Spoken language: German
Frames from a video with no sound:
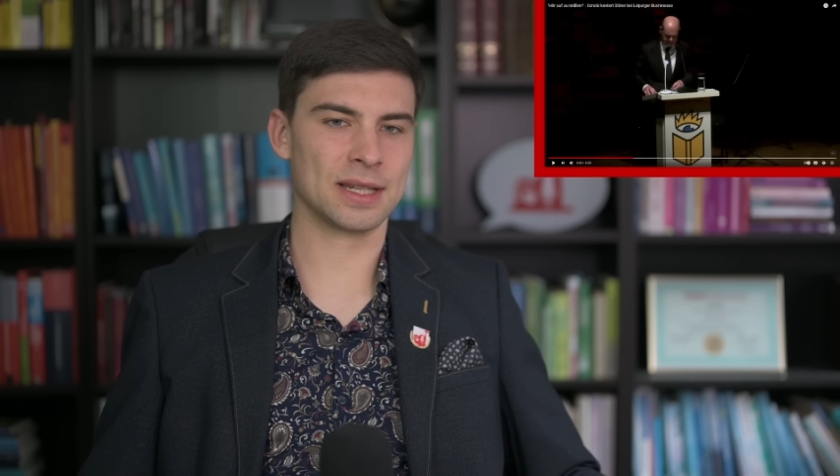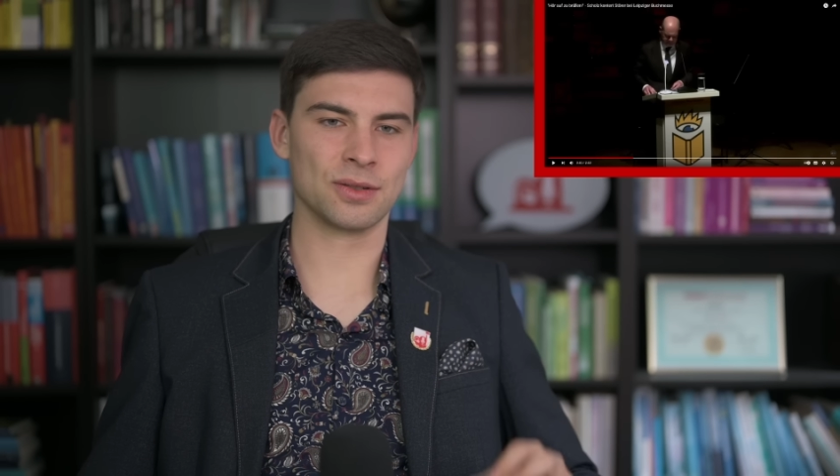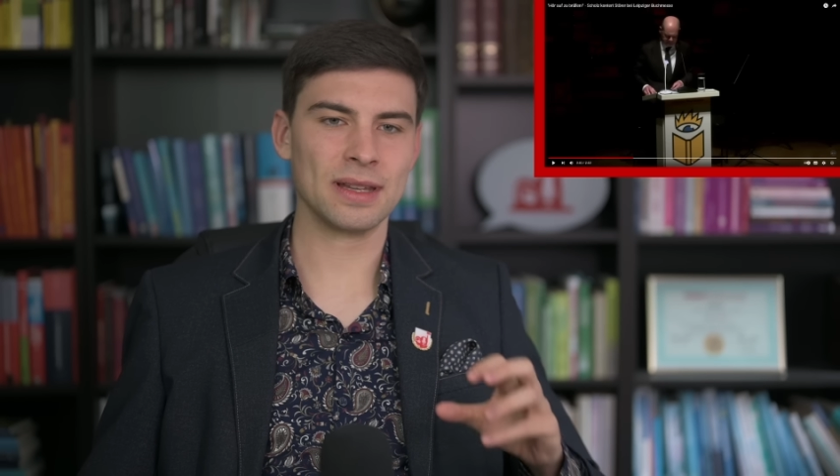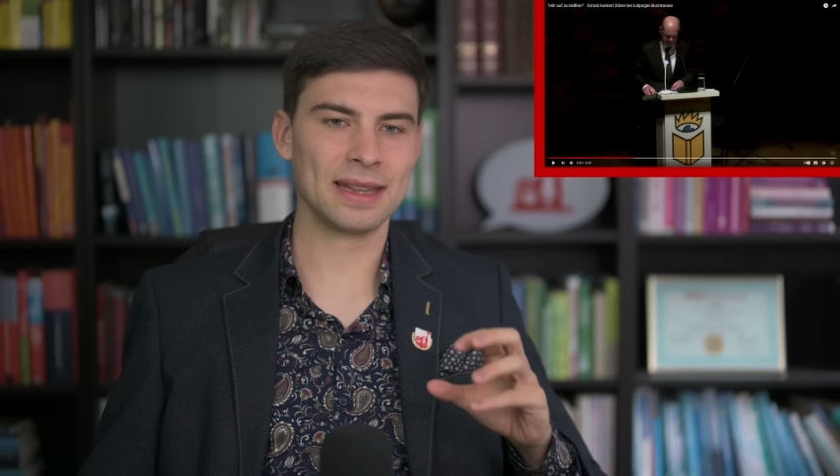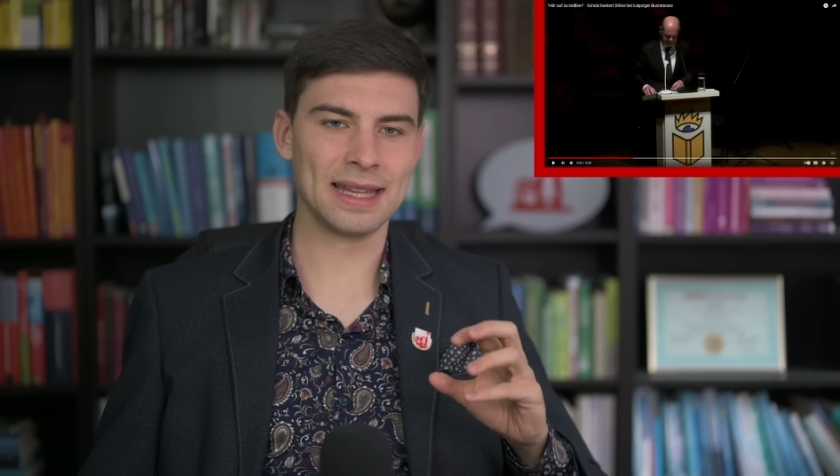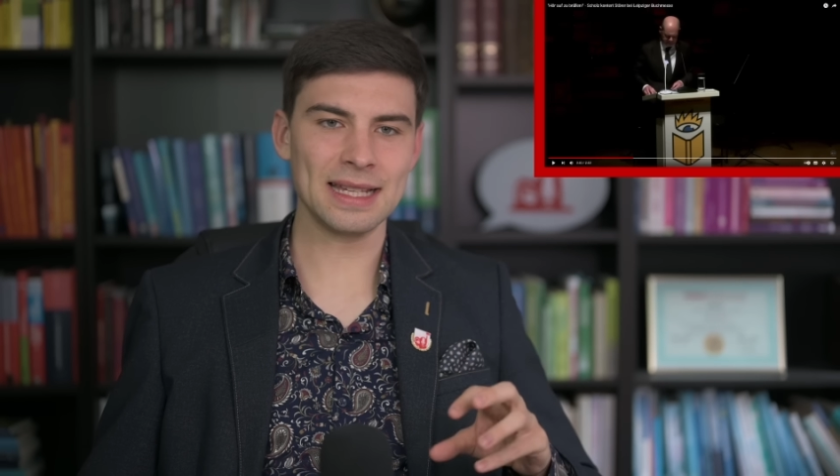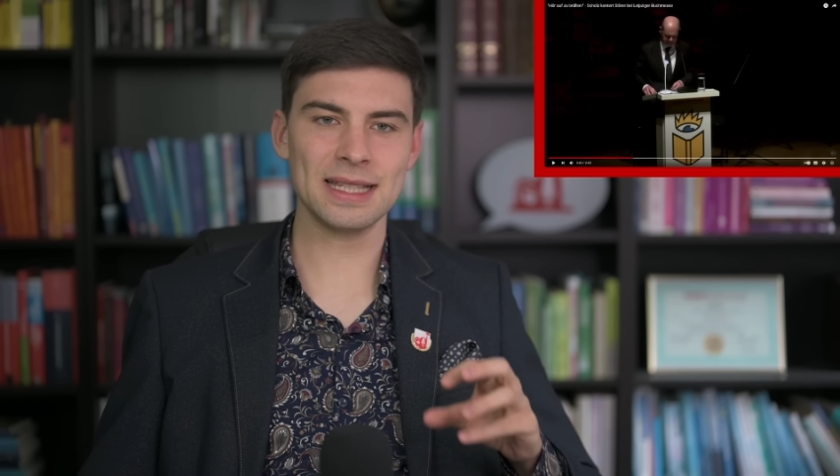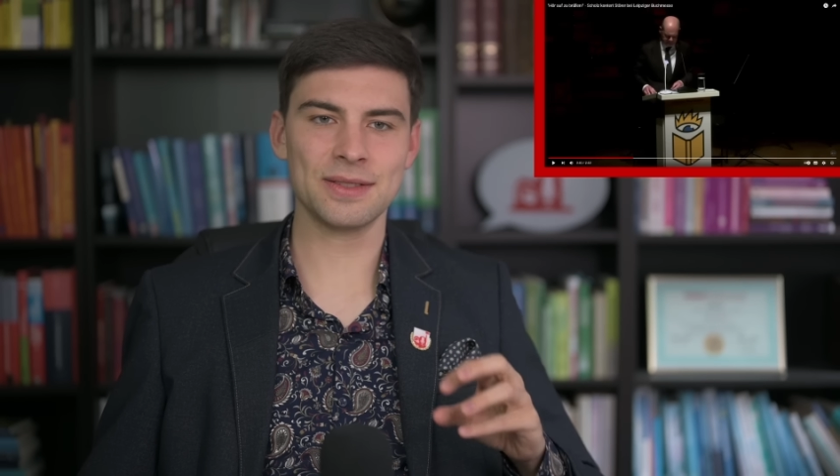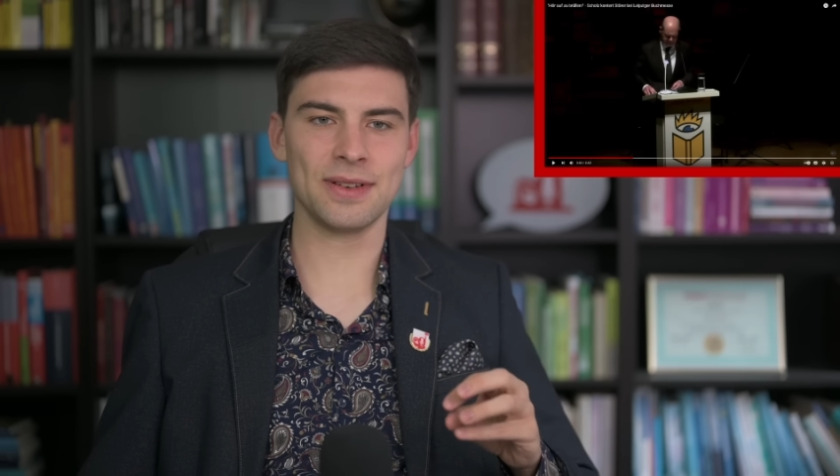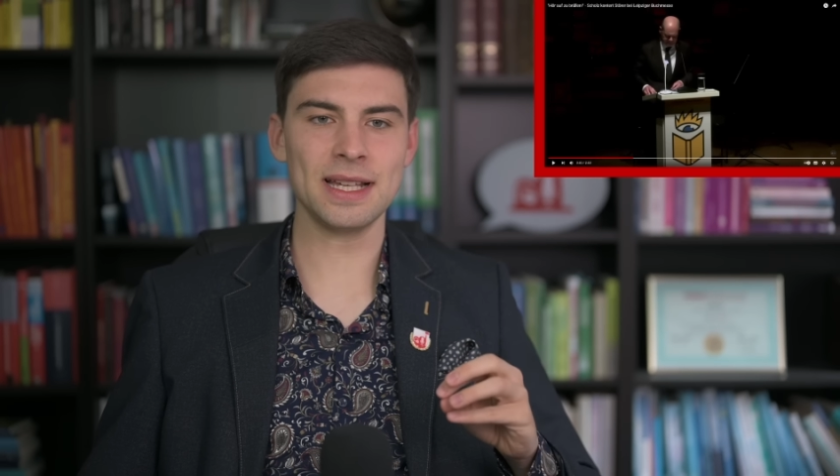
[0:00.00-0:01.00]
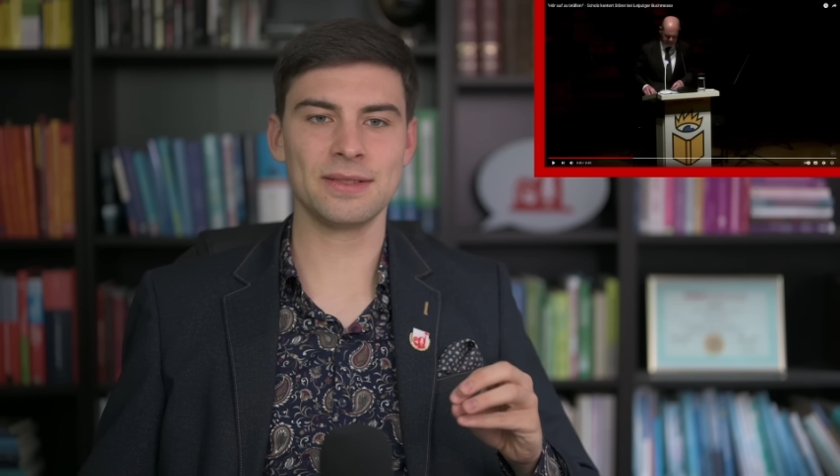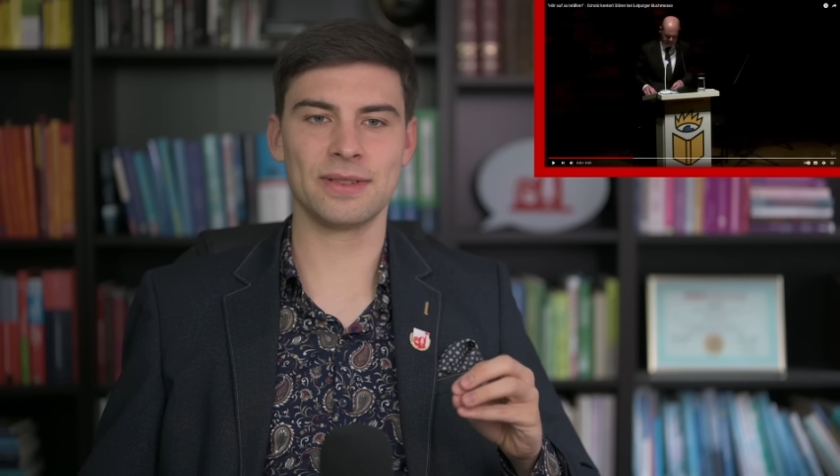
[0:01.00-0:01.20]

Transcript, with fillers: Also das ist was,